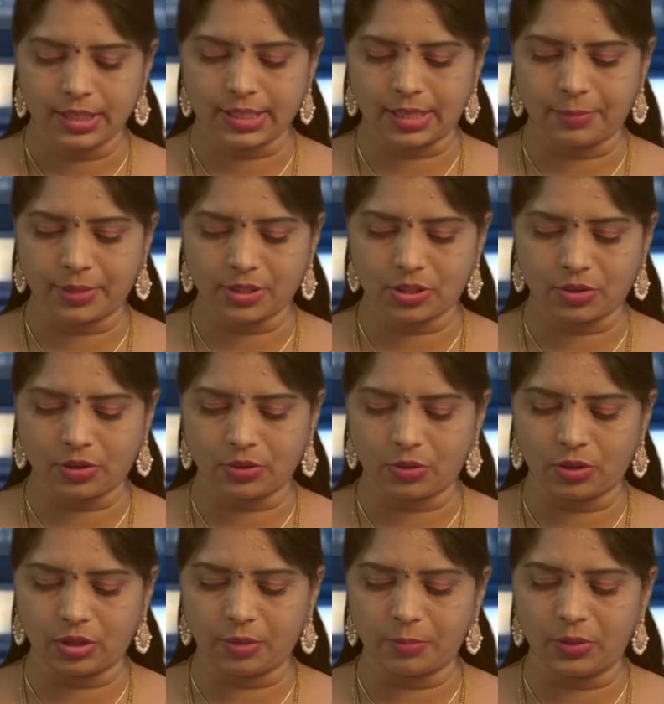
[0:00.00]
సమాచారం
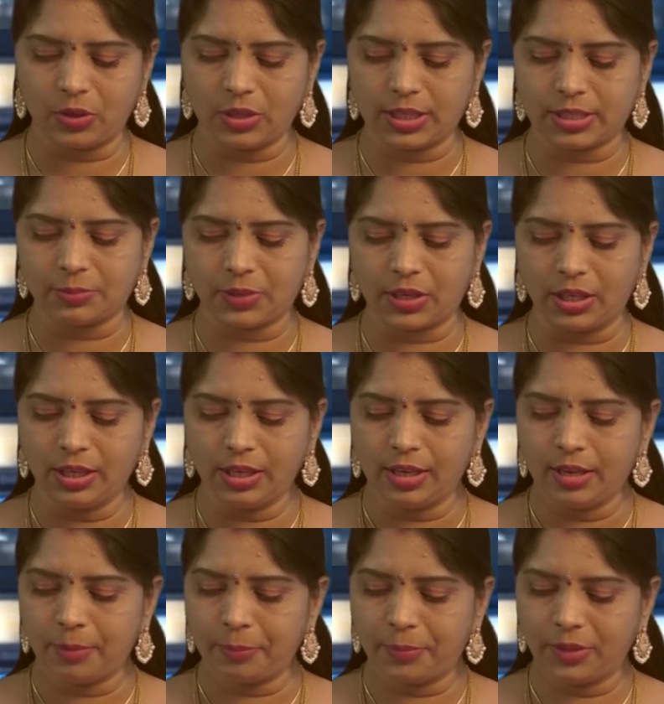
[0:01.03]
అందుకున్న మిల్లు యజమాని
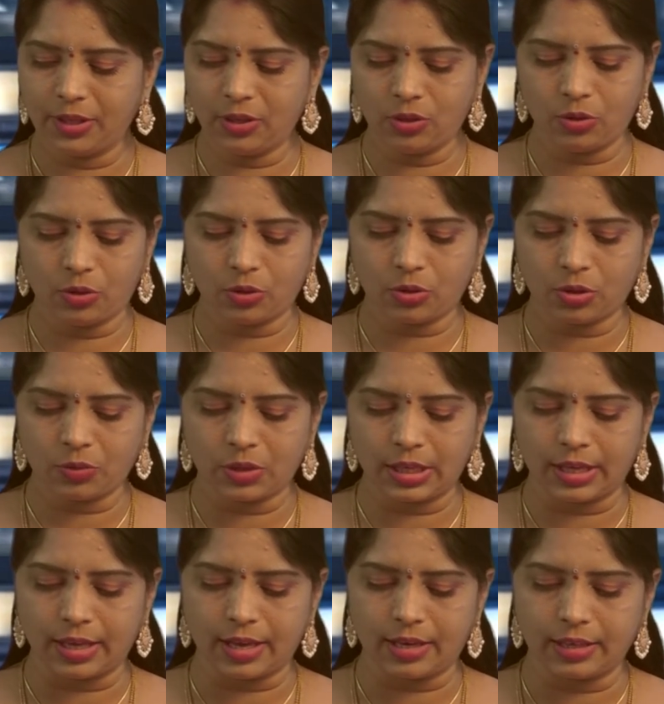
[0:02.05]
బియ్యం లోడుతో ఉన్న
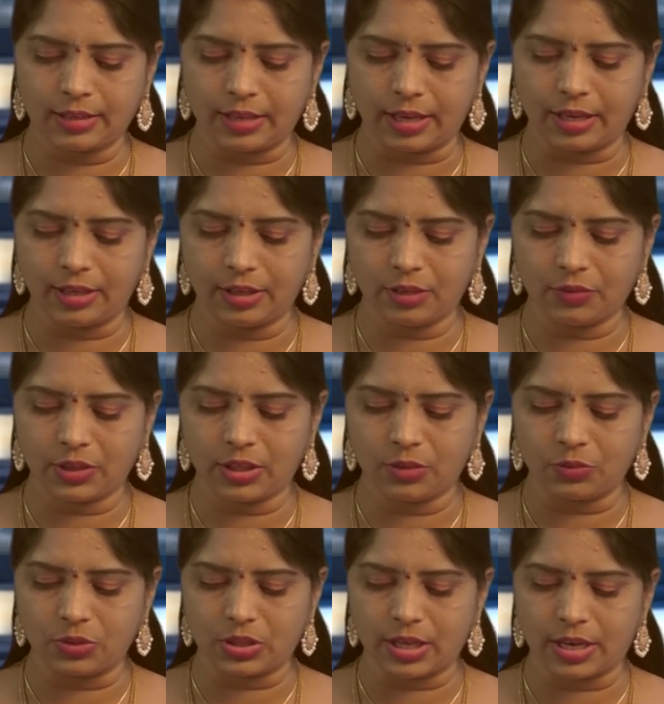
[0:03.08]
లారీని తన ఇంటి వద్దే
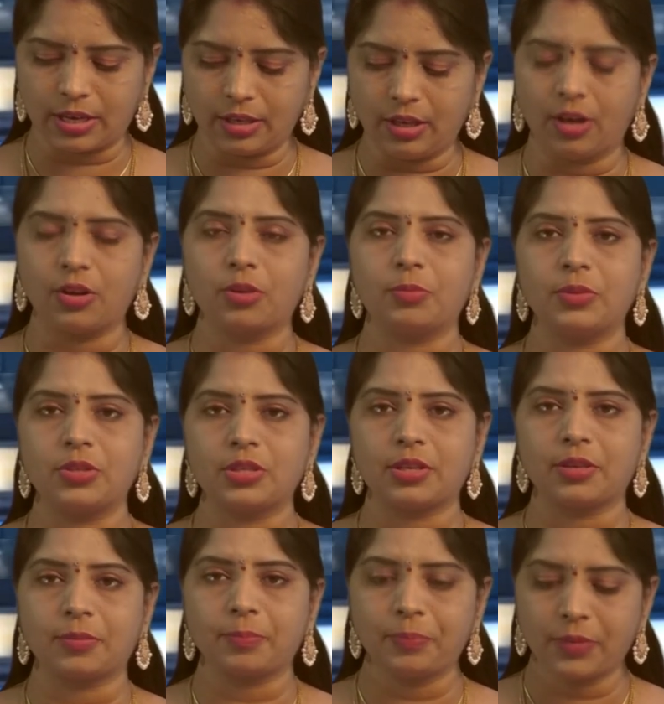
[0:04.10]
ఉంచారని
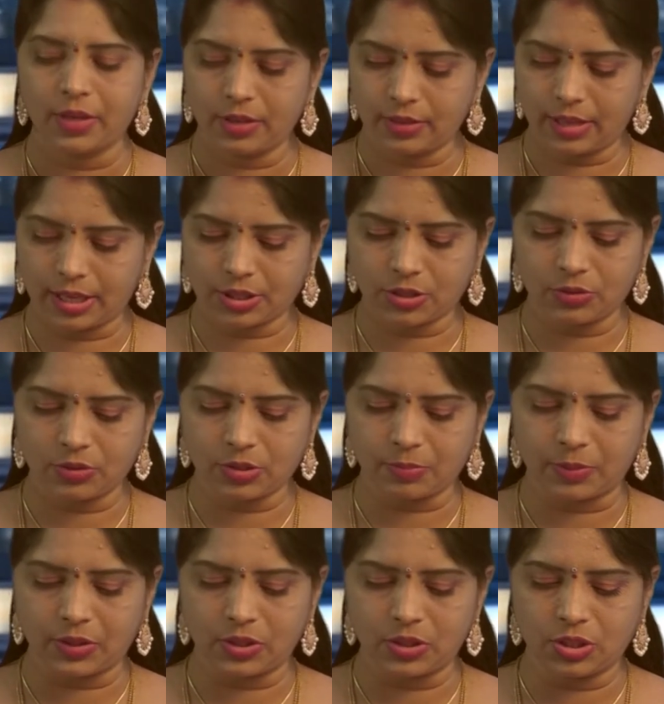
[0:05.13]
ఆరోపించారు తక్షణం
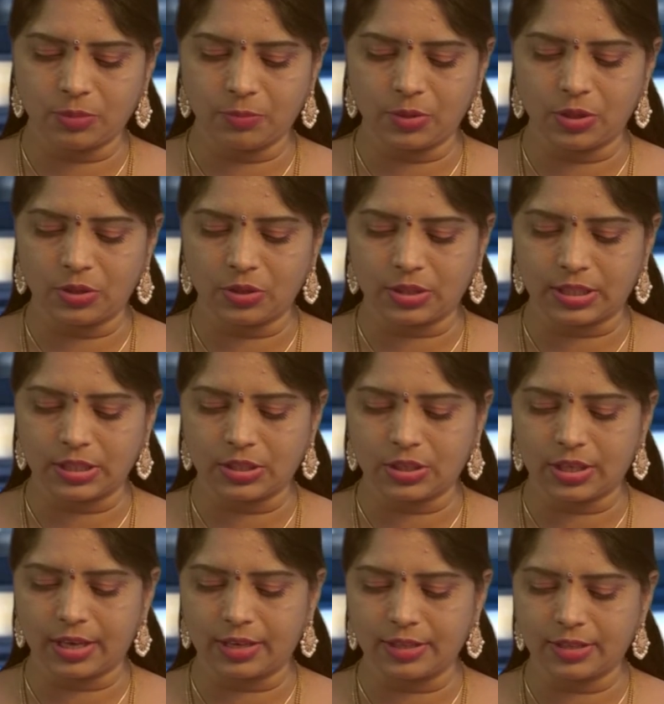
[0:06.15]
స్పందించి మిల్లును సీజ్
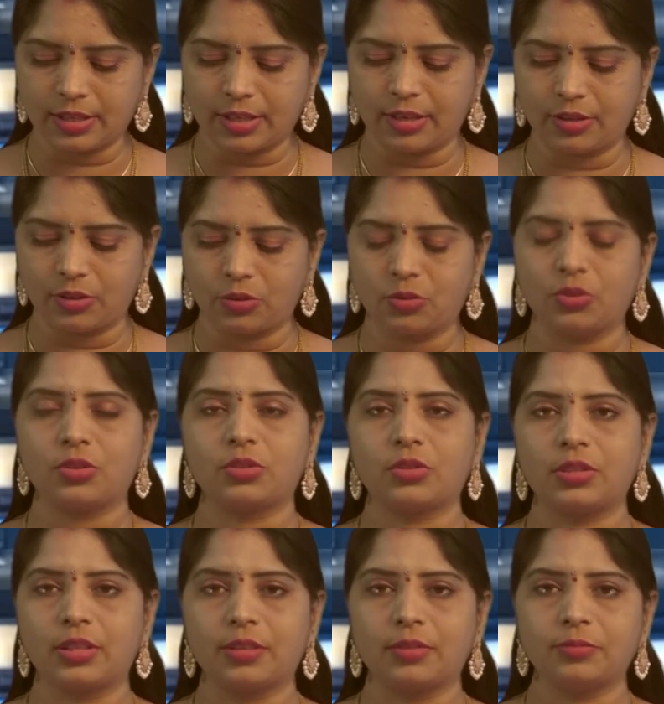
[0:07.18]
చేయాలని స్థానికులు
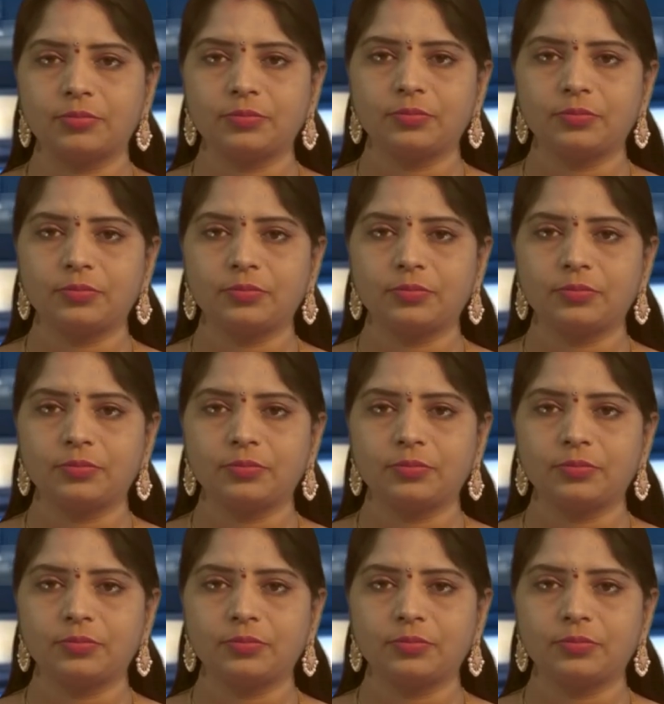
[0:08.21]
కోరుతున్నారు